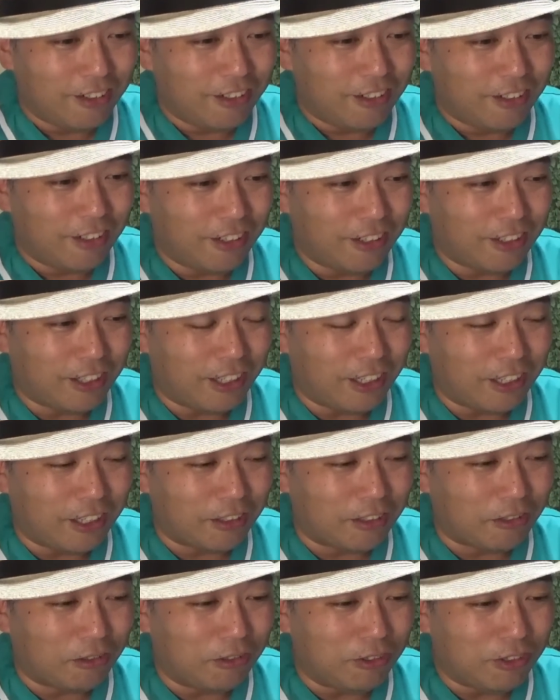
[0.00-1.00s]
なんか
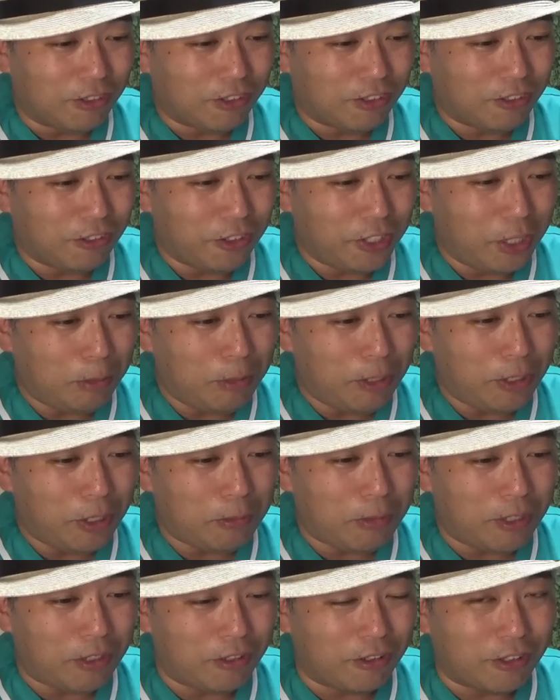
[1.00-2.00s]
本当にみる
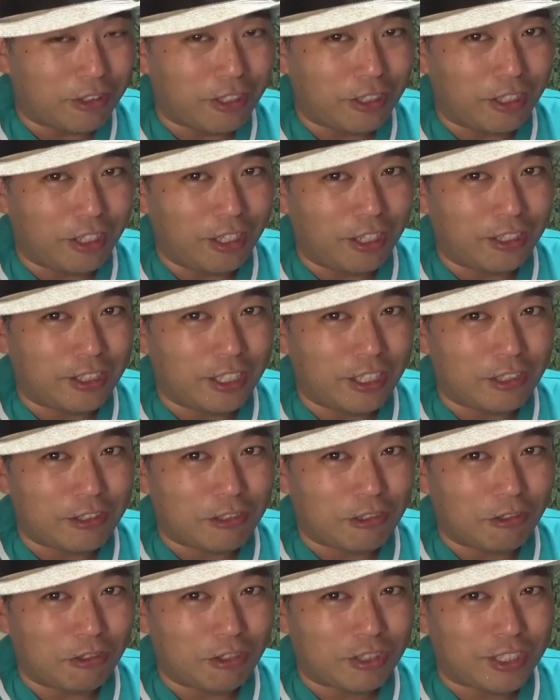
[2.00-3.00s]
みるうちに成
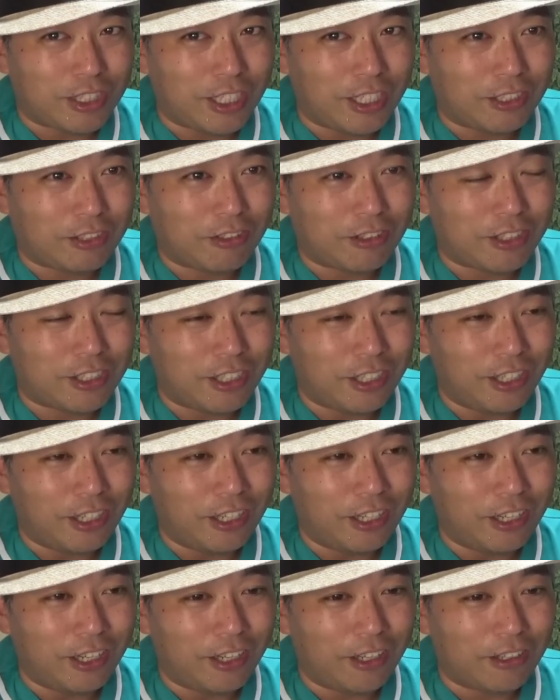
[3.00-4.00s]
長していく
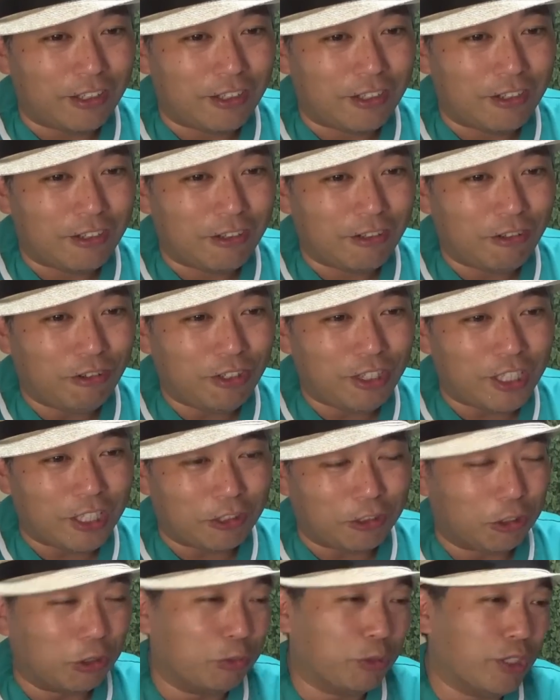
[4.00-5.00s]
しすごいな
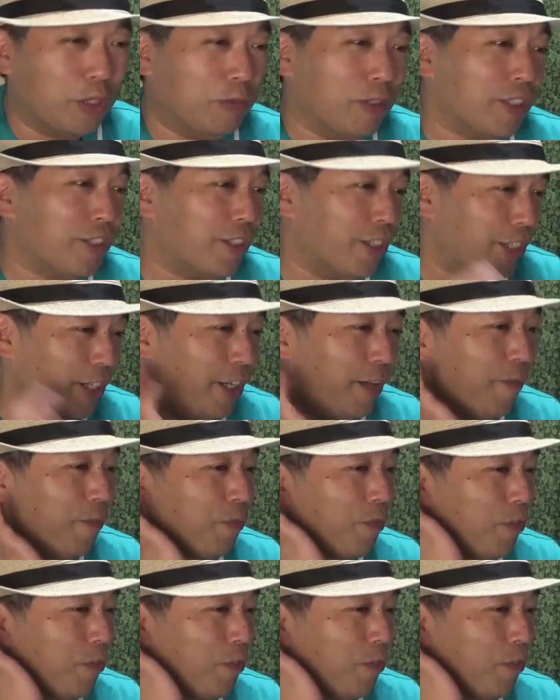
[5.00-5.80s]
と思いましたね